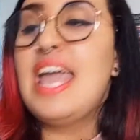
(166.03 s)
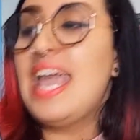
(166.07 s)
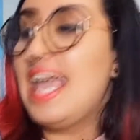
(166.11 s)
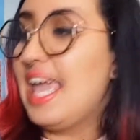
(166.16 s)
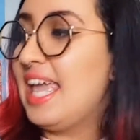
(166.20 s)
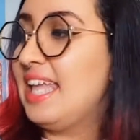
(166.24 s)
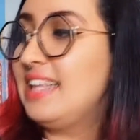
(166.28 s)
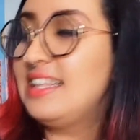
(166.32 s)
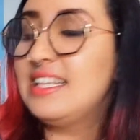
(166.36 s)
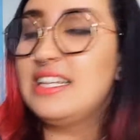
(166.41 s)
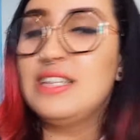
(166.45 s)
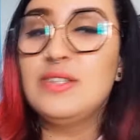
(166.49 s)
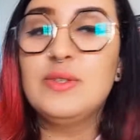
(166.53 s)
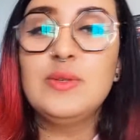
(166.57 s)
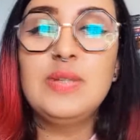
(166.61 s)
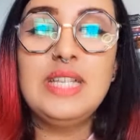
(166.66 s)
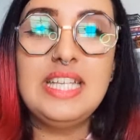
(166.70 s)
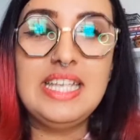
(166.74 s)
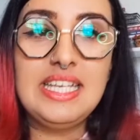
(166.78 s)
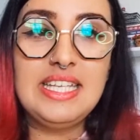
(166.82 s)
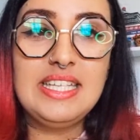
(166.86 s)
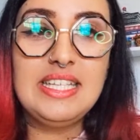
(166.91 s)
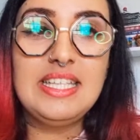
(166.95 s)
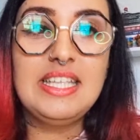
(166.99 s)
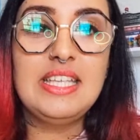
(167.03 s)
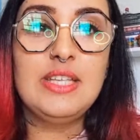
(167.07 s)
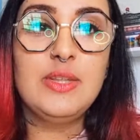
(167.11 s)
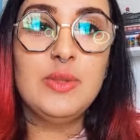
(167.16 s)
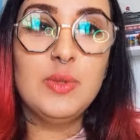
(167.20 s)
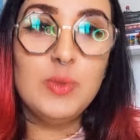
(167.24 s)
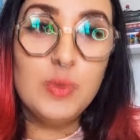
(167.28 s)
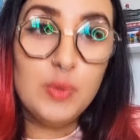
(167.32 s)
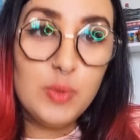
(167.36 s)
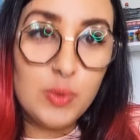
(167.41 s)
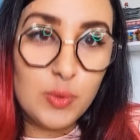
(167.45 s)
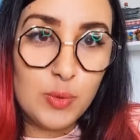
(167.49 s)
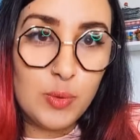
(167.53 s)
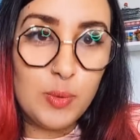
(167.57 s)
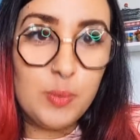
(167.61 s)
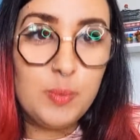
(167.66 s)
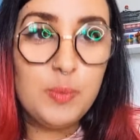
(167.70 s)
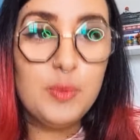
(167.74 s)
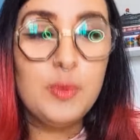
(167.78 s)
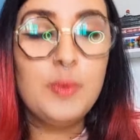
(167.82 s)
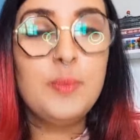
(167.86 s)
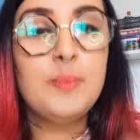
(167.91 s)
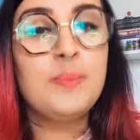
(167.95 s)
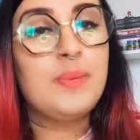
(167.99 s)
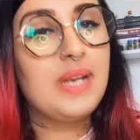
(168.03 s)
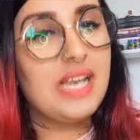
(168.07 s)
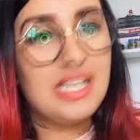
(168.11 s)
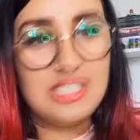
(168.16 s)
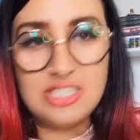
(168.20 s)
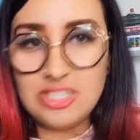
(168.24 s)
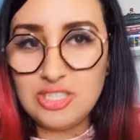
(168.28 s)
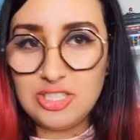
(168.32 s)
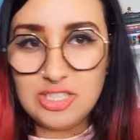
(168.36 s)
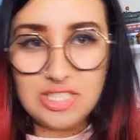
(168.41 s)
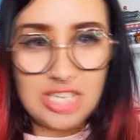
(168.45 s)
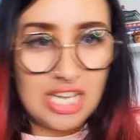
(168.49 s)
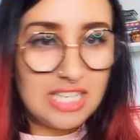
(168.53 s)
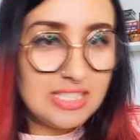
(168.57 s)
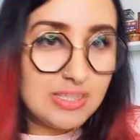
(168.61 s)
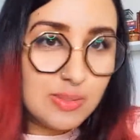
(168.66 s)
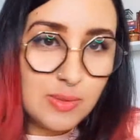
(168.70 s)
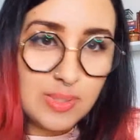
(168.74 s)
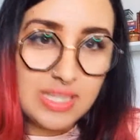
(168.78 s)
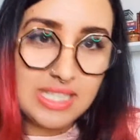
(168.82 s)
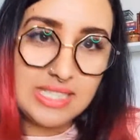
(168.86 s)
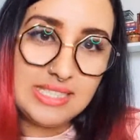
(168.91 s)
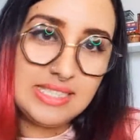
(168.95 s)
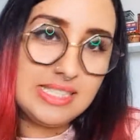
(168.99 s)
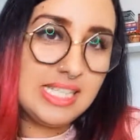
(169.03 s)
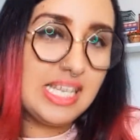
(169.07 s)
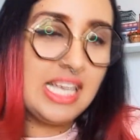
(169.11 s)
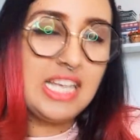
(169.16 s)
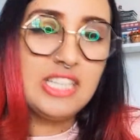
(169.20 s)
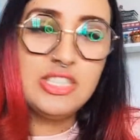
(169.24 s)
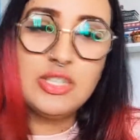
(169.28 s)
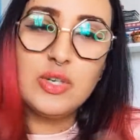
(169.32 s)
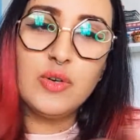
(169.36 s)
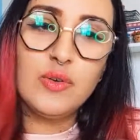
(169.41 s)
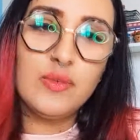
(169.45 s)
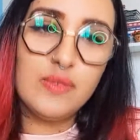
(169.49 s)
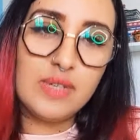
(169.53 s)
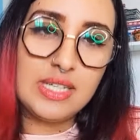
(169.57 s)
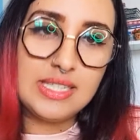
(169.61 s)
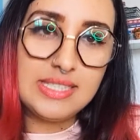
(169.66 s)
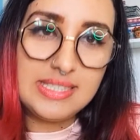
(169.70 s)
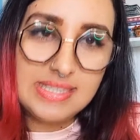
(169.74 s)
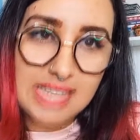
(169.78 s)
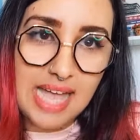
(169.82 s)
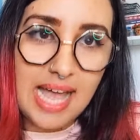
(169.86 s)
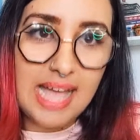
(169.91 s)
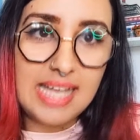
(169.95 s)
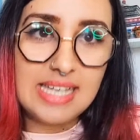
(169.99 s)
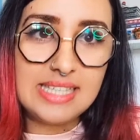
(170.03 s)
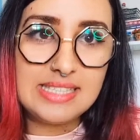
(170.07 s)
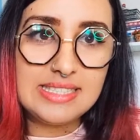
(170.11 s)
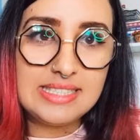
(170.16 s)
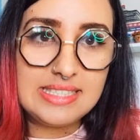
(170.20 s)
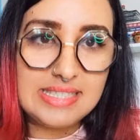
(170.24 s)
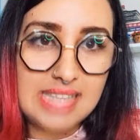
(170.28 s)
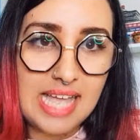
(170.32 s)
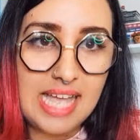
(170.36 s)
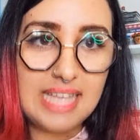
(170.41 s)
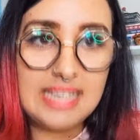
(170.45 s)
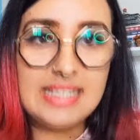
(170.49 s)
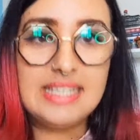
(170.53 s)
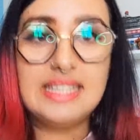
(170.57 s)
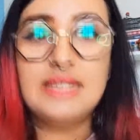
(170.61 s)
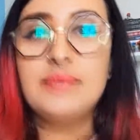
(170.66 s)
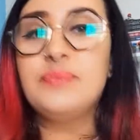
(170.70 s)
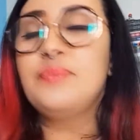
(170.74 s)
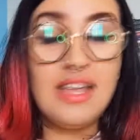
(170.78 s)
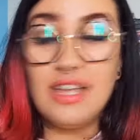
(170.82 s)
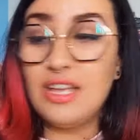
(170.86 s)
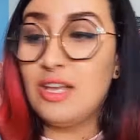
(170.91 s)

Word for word: entra no link do grupo pra gente já se conhecer, já conversar e etc.